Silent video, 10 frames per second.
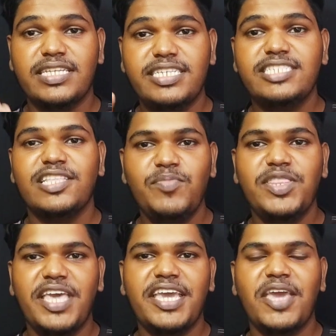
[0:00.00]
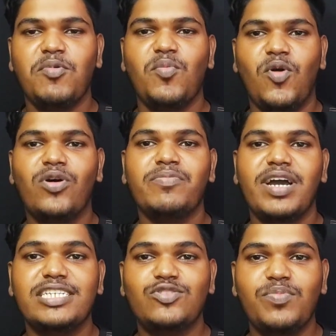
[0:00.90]
सजेशन भी देंगे वो मोहन
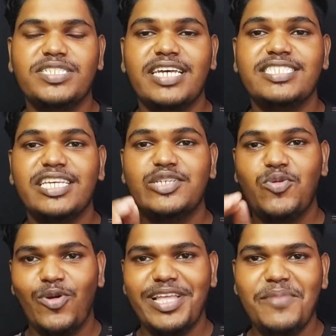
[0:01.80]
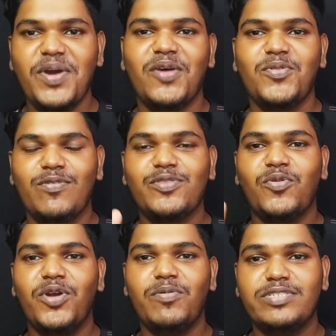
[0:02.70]
बगान सुपर जान्स के जो गोल कीपर है उनको
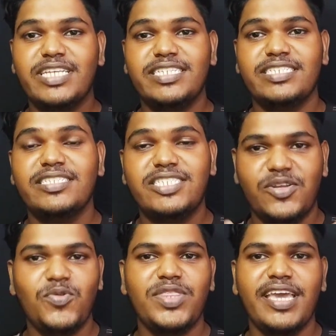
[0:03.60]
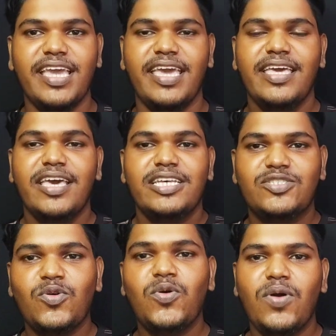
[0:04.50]
थोड़े बहुत सजेशन जरूर देंगे
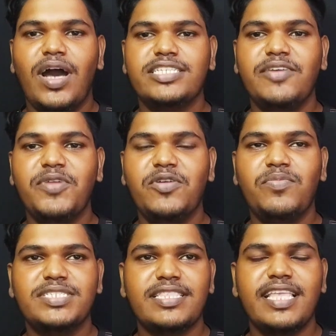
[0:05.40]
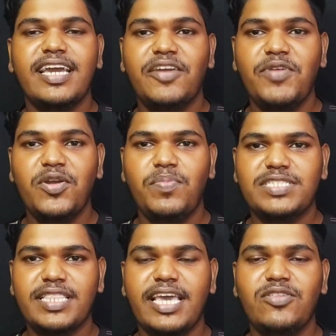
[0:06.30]
सो so, आज की वीडियो में बस इतना ही अगर वीडियो
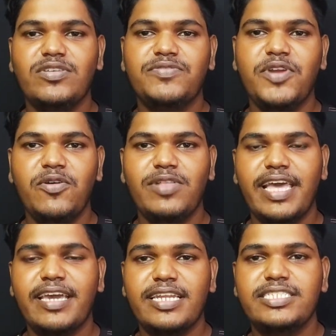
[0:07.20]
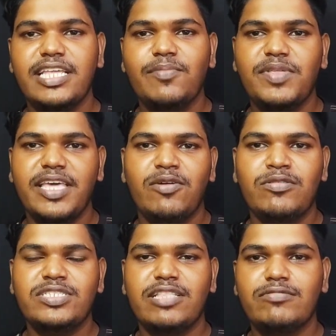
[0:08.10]
पसंद आई तो इस वीडियो को लाइक करें चैनल पर नए
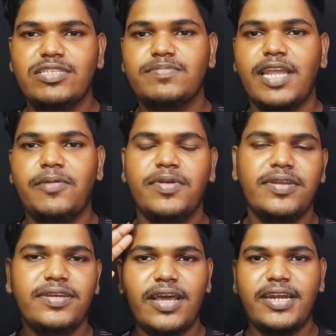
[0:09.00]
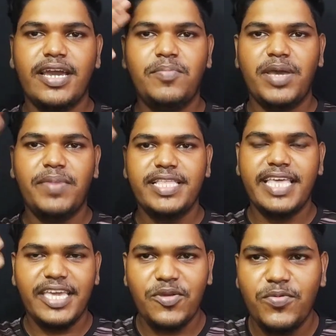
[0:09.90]
हो तो चैनल को सब्सक्राइब करें टाटा बाय
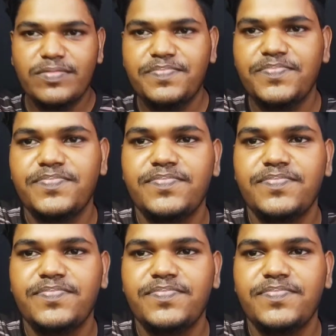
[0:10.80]
बाय थैंक यू